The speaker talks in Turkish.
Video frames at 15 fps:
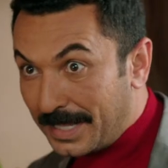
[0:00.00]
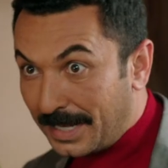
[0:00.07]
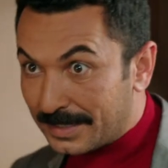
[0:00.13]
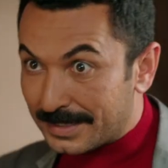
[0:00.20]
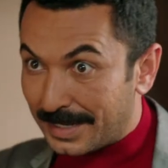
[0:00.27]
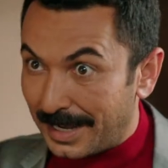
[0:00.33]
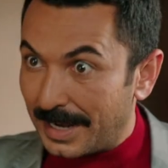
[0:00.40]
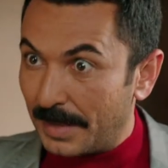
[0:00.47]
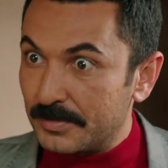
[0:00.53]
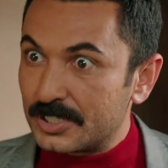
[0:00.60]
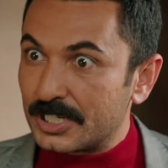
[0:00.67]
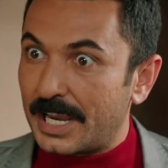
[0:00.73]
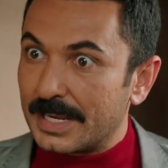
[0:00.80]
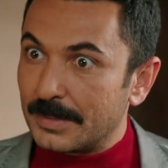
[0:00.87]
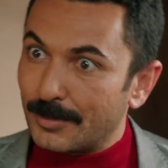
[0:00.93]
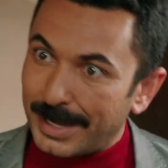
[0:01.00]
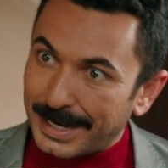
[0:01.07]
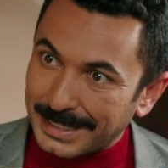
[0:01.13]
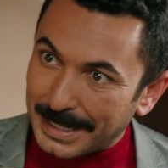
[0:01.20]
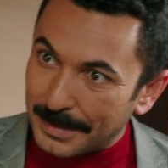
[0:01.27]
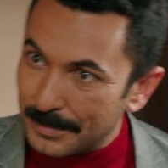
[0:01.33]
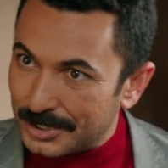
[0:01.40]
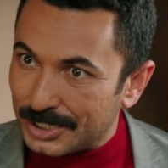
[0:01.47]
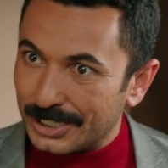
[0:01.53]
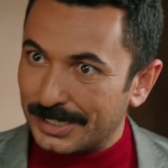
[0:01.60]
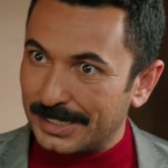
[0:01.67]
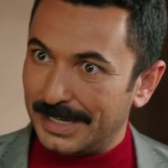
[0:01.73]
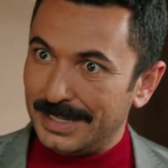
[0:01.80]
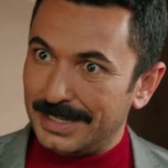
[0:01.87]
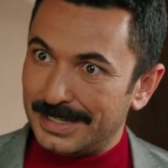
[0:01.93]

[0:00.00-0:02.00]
bir tane sağlam çıkarayım. Aradan bir çıkı.